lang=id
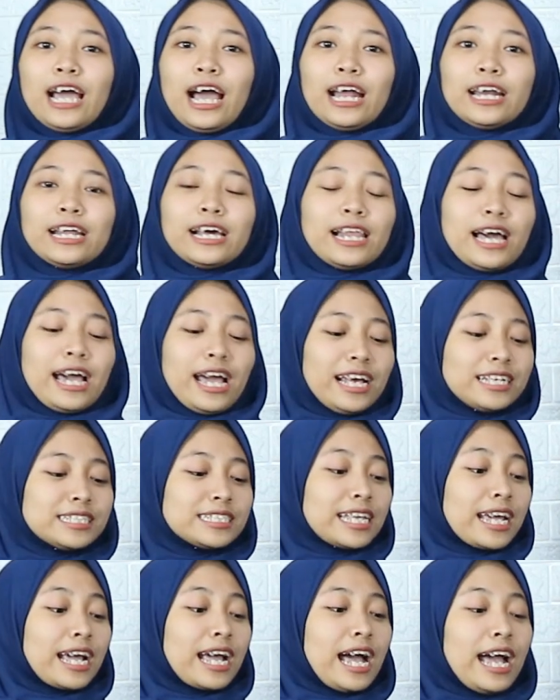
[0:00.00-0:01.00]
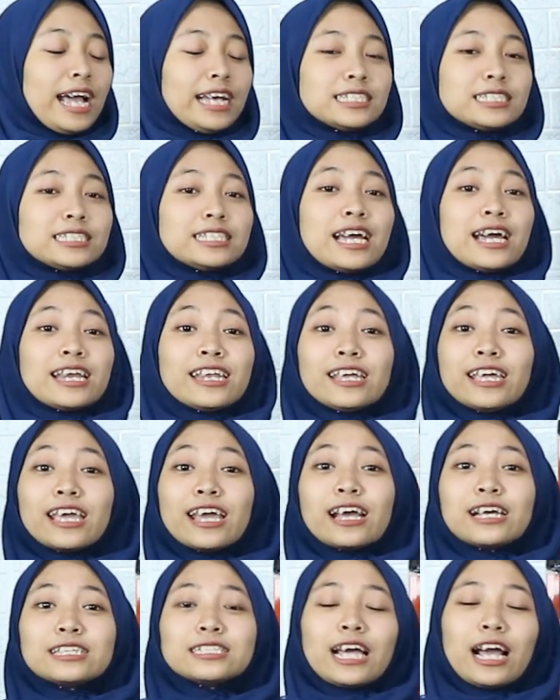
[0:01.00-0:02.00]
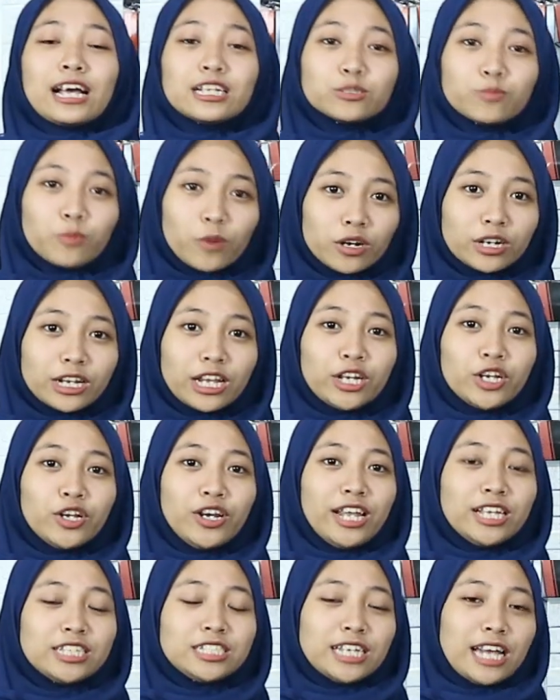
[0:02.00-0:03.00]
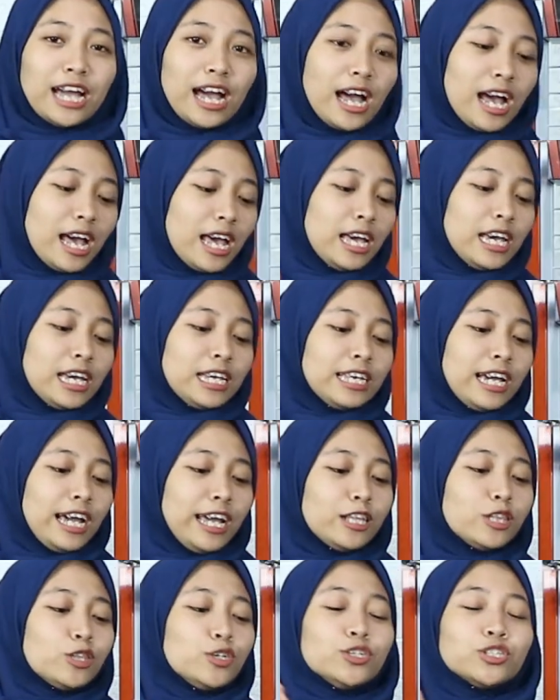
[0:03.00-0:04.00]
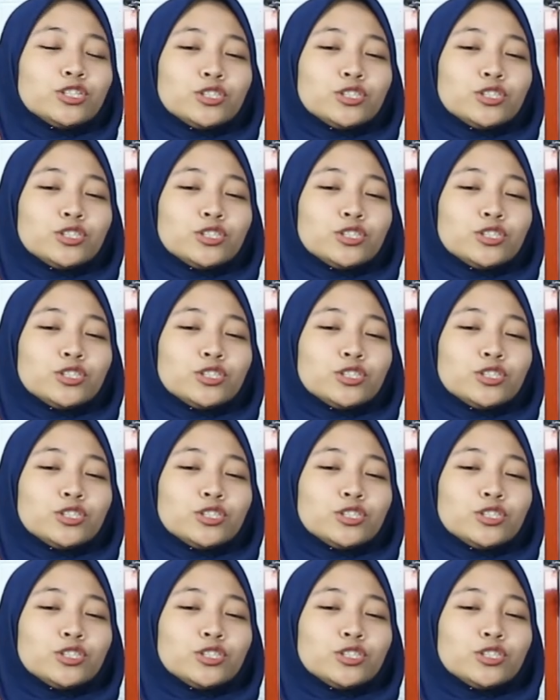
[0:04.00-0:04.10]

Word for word: dia adalah STKS dari GSA Sport Indonesia, yaitu